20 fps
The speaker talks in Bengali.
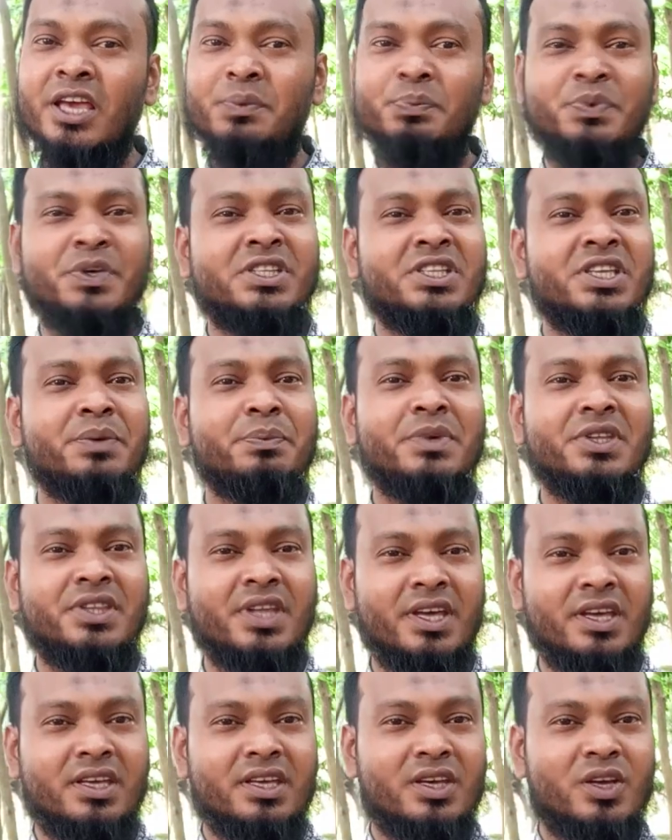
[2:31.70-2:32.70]
এই
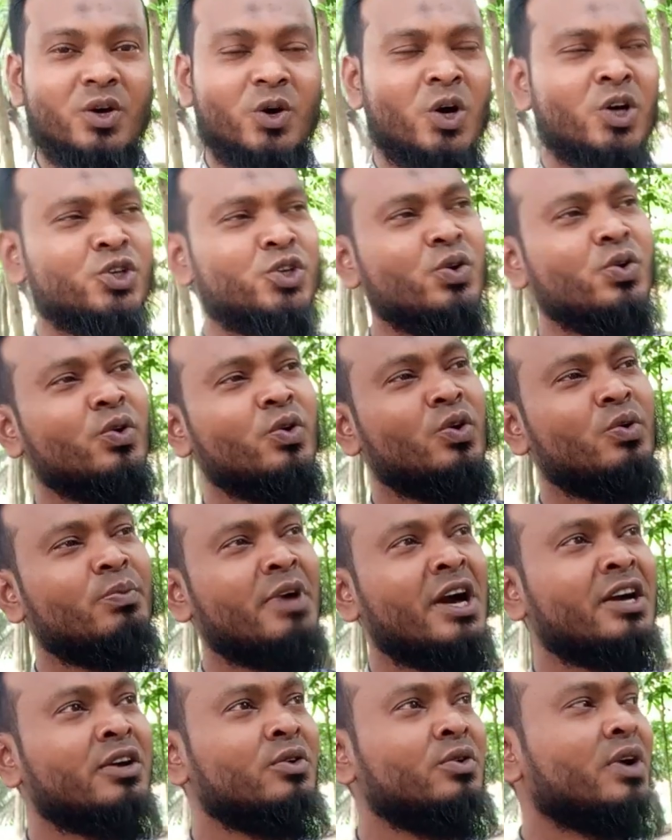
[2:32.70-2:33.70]
পৃথিবীতে অসংখ্য
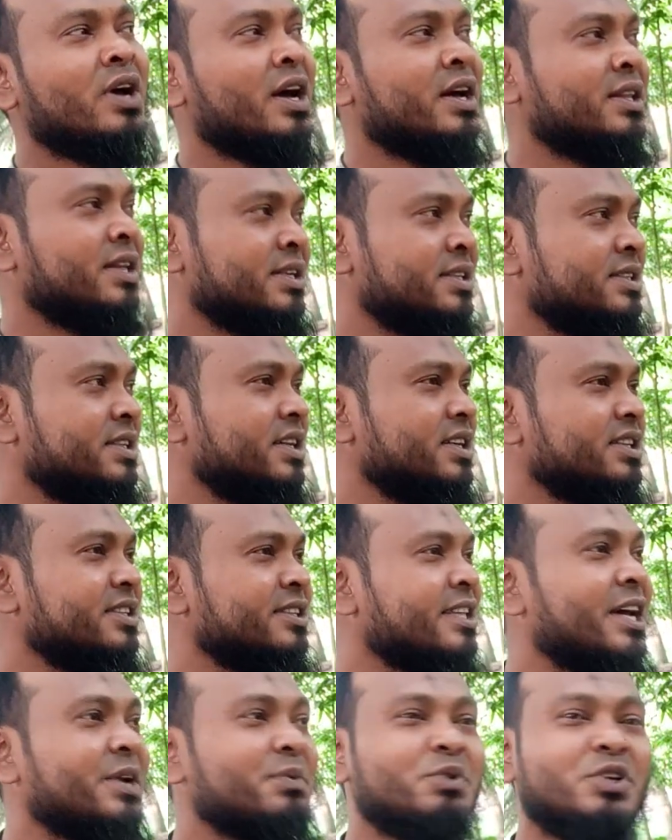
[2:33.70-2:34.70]
মাকলুকাত আছে
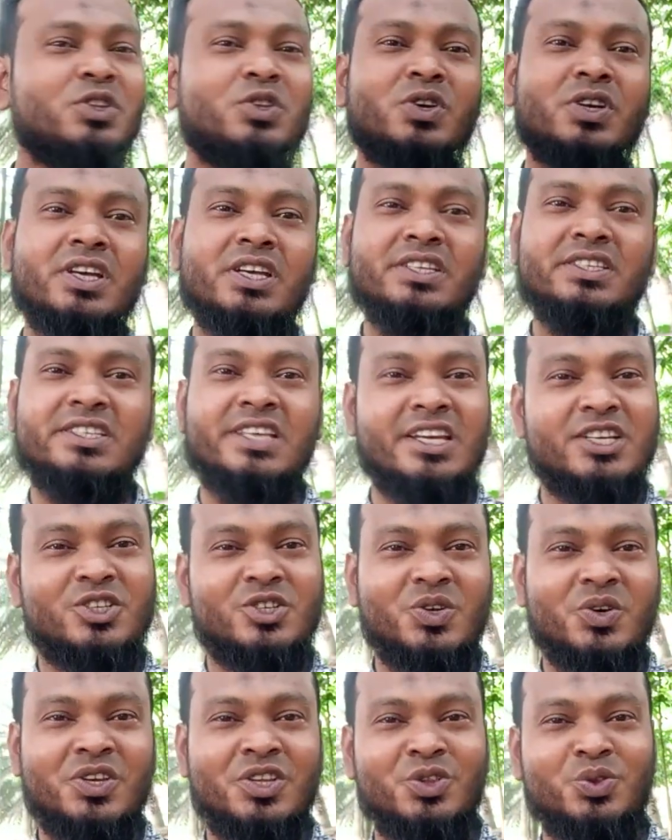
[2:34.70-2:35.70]
তার ভিতরে
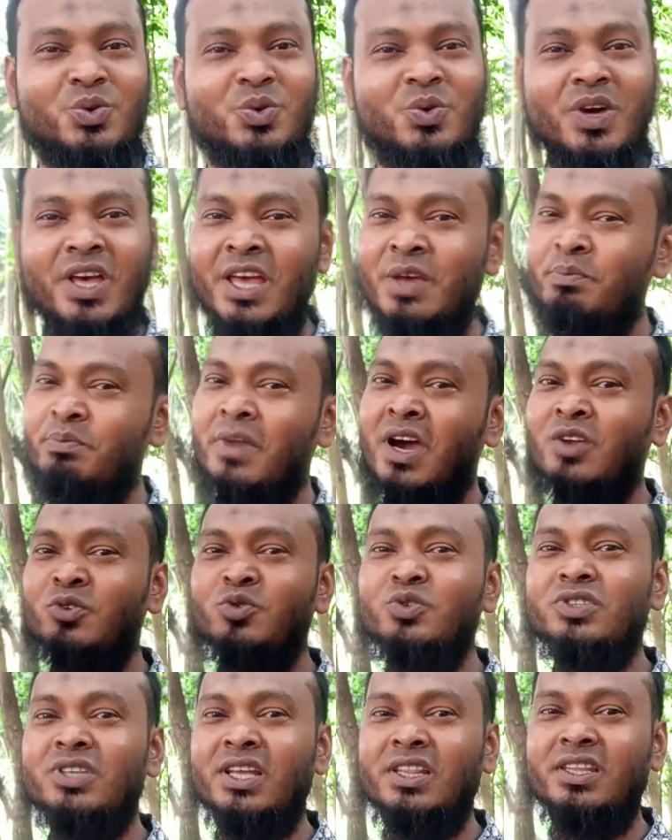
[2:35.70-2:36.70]
শ্রেষ্ঠ কিন্তু এই
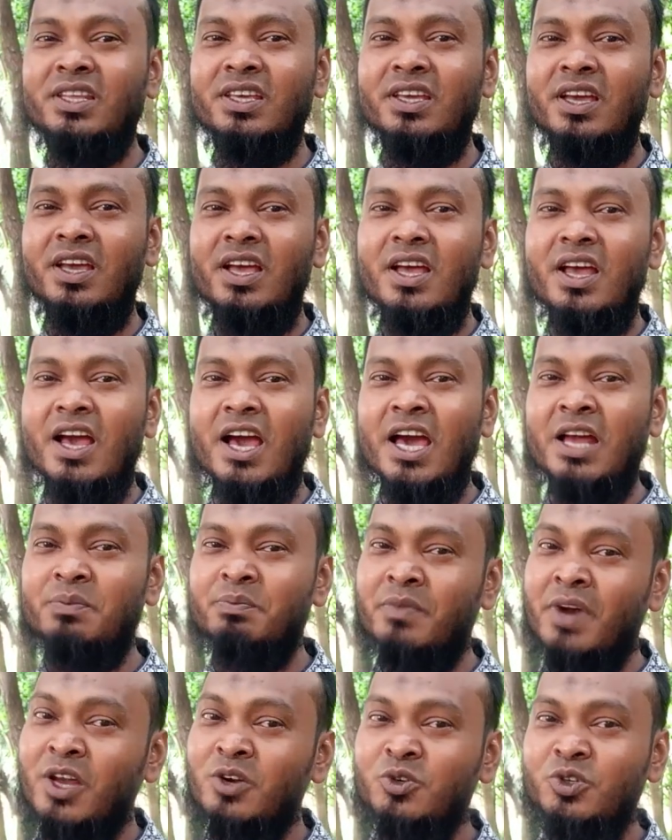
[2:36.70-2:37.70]
মানুষ জাতি
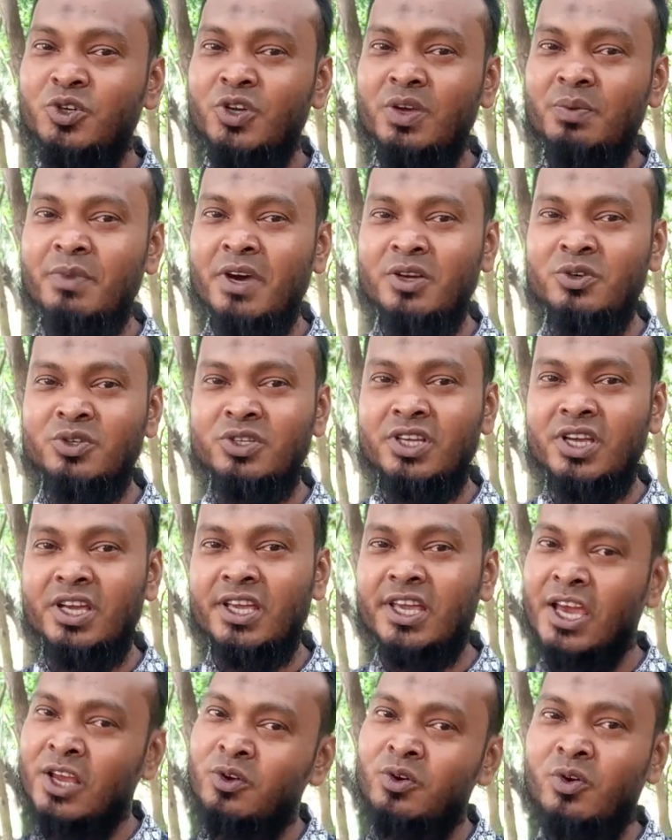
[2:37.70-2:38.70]
আর মানুষ হয়ে
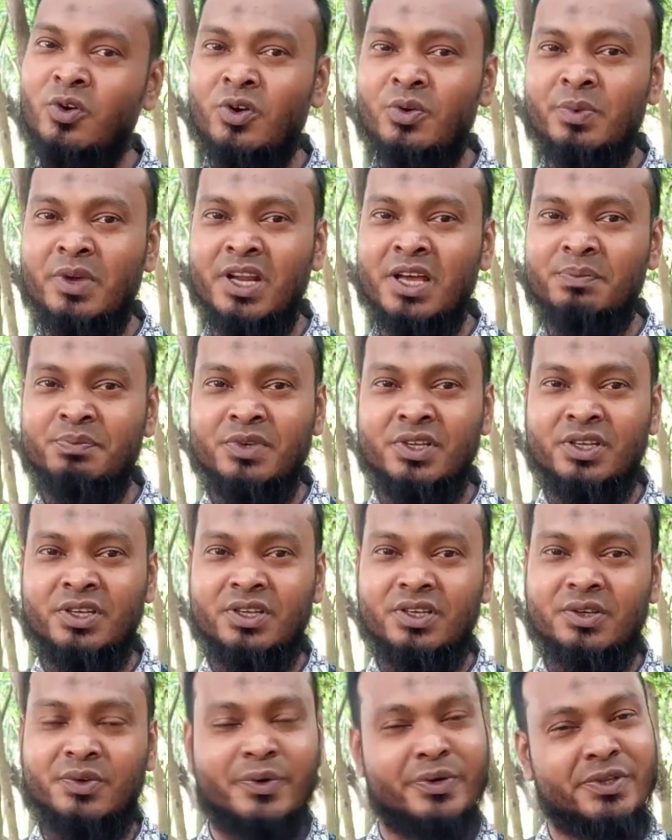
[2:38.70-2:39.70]
মানুষকে কেন করবেন আপনি
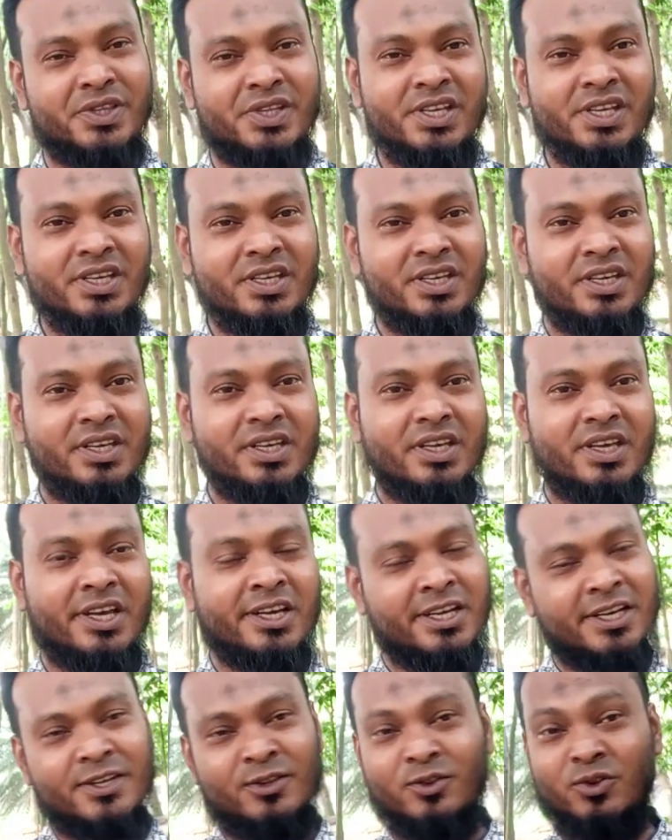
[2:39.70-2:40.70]
ক্ষতি
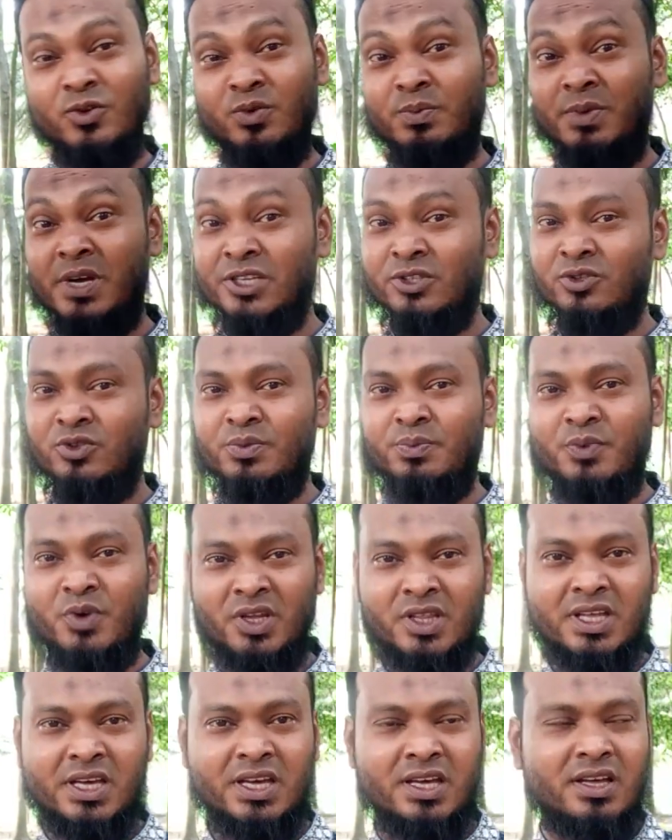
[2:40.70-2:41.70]
এটা কিন্তু বাস্তব
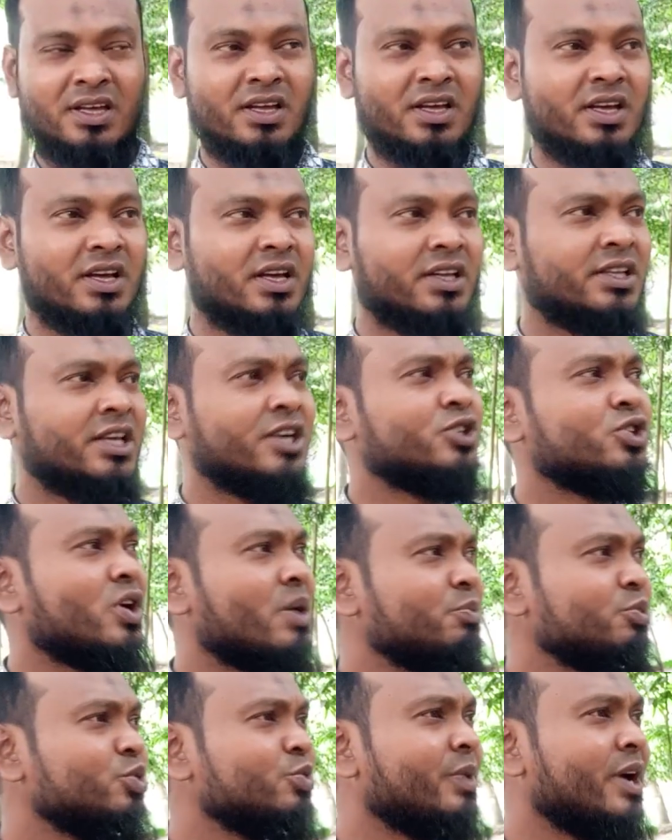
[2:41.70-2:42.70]
কথা তাই
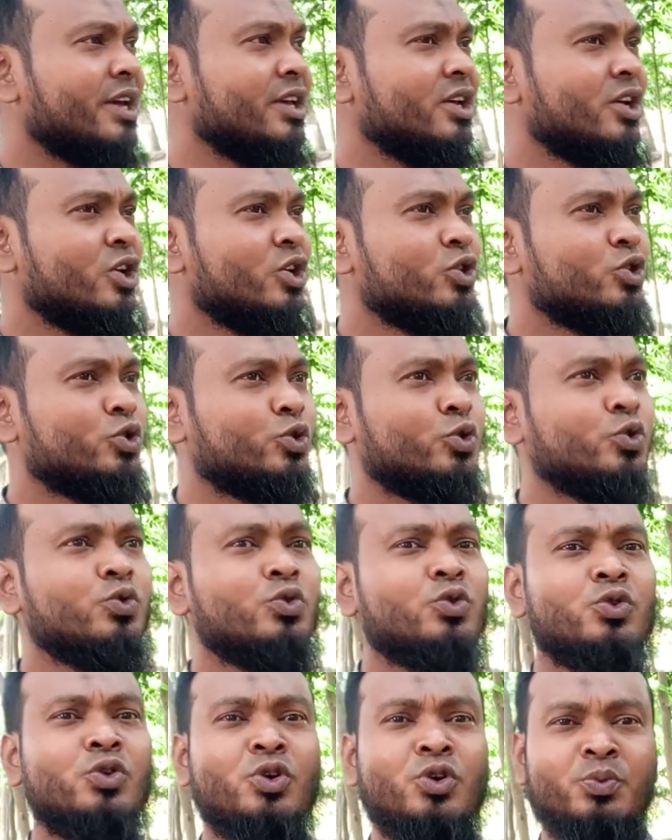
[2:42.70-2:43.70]
সবসময়
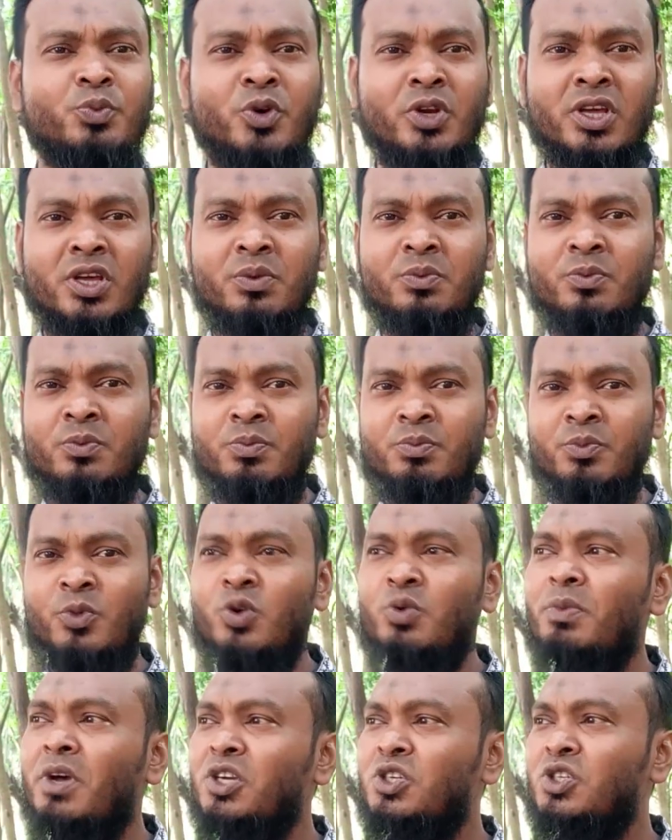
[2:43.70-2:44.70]
সুন্দর মনের
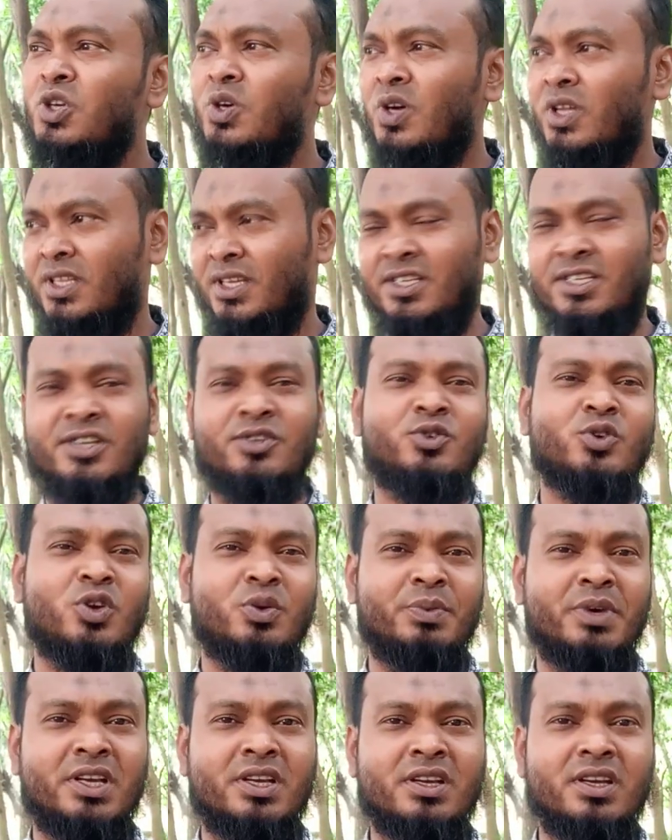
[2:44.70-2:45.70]
মন মানসিকতা নিয়ে
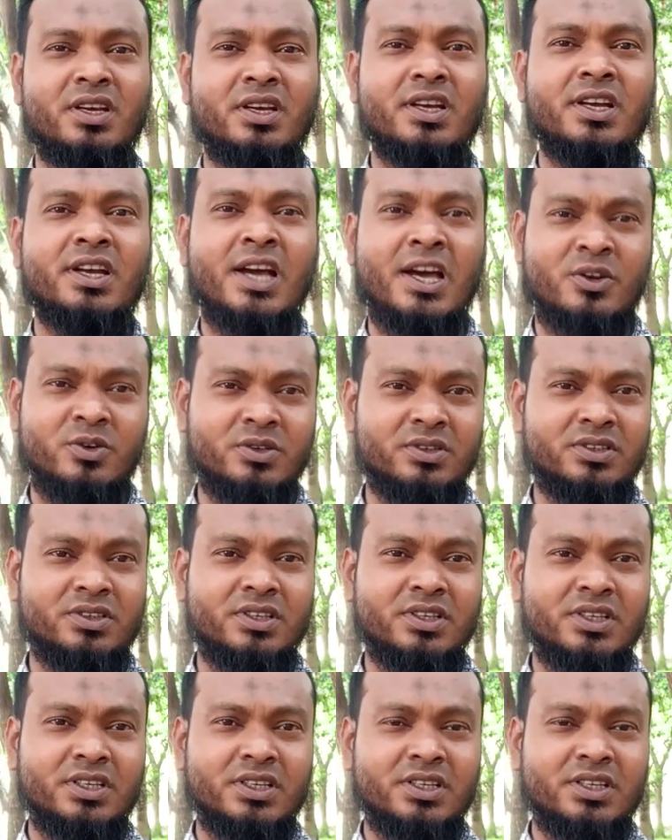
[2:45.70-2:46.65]
চলবেন কারণ